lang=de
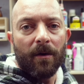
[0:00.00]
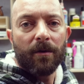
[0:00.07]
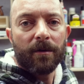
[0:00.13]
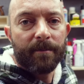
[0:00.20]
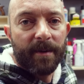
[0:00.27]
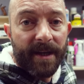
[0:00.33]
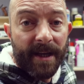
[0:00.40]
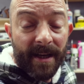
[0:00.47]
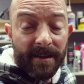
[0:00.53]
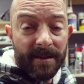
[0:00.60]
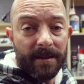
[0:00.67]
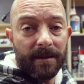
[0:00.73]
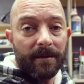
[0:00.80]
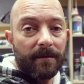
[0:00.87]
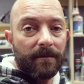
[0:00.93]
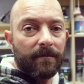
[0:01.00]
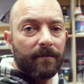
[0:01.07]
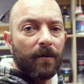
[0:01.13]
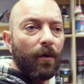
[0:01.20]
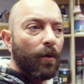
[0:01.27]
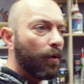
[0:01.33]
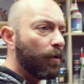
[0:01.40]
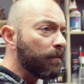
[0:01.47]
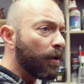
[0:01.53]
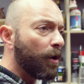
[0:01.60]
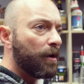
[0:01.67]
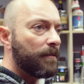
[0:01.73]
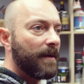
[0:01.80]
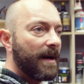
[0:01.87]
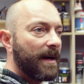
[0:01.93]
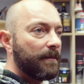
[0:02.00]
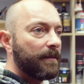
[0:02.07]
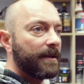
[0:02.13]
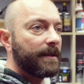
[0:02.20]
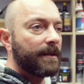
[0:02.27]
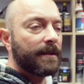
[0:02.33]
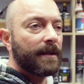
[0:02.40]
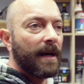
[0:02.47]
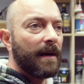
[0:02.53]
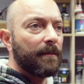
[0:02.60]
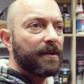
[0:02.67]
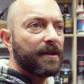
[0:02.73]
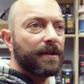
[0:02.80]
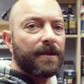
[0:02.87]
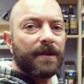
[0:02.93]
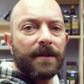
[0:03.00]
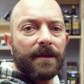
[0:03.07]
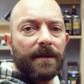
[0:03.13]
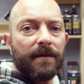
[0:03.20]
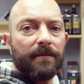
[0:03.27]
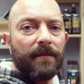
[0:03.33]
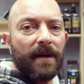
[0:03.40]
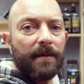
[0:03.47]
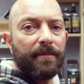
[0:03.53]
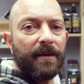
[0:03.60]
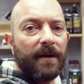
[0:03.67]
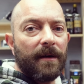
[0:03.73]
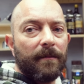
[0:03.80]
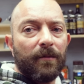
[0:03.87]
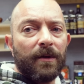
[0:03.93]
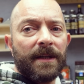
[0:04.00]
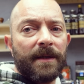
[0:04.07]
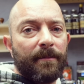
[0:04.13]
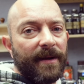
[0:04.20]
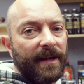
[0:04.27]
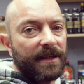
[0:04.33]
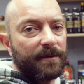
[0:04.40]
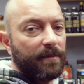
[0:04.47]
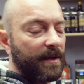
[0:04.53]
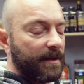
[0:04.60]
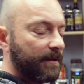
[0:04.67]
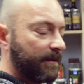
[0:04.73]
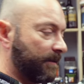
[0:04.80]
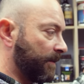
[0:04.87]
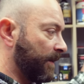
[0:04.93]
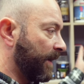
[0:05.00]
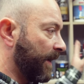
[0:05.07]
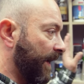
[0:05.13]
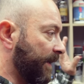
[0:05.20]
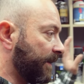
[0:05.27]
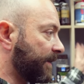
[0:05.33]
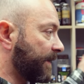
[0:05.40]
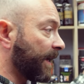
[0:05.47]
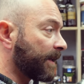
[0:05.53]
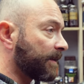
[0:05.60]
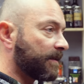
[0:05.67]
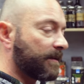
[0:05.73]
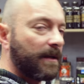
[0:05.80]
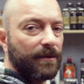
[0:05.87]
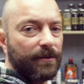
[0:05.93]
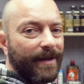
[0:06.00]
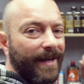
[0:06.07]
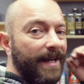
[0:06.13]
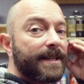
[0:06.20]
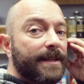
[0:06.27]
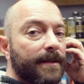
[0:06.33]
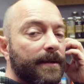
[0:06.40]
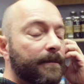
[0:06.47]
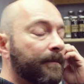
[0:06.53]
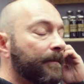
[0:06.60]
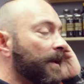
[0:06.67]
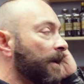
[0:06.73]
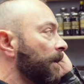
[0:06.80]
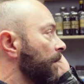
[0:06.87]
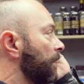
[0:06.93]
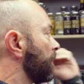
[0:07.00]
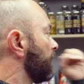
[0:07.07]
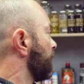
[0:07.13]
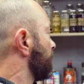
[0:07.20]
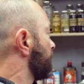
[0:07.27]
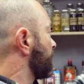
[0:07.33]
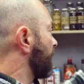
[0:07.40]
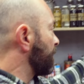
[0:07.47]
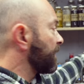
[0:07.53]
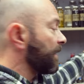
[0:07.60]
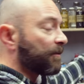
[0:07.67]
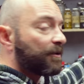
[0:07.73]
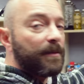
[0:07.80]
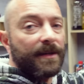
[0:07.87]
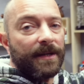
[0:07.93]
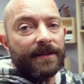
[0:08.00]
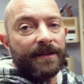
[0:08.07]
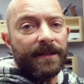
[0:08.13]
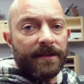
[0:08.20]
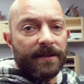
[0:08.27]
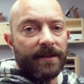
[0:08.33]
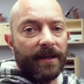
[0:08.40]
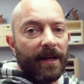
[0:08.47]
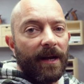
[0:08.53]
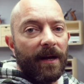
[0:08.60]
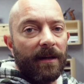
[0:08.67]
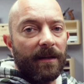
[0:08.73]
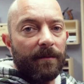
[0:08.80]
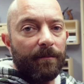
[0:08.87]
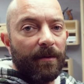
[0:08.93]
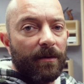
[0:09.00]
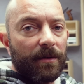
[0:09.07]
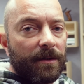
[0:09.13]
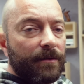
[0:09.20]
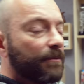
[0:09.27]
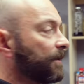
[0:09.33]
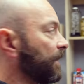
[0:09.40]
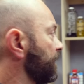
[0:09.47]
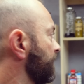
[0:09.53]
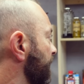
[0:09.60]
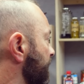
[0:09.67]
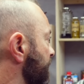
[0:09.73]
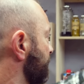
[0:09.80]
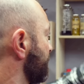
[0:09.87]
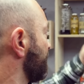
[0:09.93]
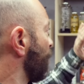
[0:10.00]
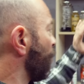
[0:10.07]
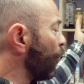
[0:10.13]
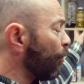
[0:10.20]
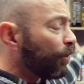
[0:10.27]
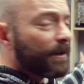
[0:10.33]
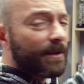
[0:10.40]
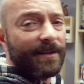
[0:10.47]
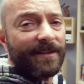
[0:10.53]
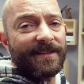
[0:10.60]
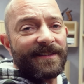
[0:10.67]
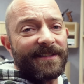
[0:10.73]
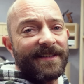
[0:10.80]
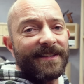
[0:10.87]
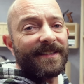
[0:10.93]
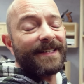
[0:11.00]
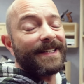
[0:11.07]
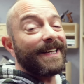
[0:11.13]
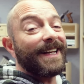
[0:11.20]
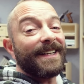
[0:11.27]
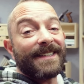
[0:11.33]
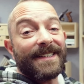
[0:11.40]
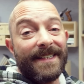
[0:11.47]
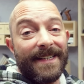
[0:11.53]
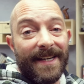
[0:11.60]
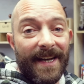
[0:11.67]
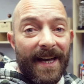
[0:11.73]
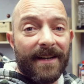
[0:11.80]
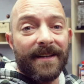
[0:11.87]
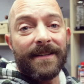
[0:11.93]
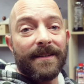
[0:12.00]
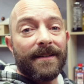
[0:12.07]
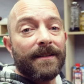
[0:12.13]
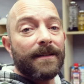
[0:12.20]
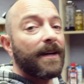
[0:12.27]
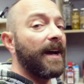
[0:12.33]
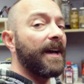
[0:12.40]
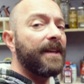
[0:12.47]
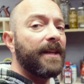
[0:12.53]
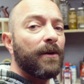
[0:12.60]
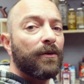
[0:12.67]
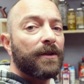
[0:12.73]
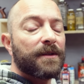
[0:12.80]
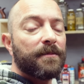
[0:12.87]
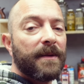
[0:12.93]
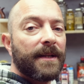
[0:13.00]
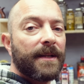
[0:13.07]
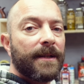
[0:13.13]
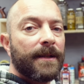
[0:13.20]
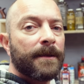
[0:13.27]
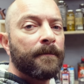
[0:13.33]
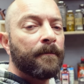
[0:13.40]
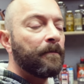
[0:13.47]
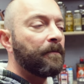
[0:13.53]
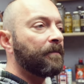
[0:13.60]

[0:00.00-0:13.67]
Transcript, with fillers: Und bei den ganzen Umräumarbeiten habe ich ähm, ein paar Multiplex-Platten entdeckt, also Reste. Damit habe ich mir dann dieses Regal gebaut, wo dann die ganzen Öle drin sind, die ganzen Lacke, Reinigungsmittel.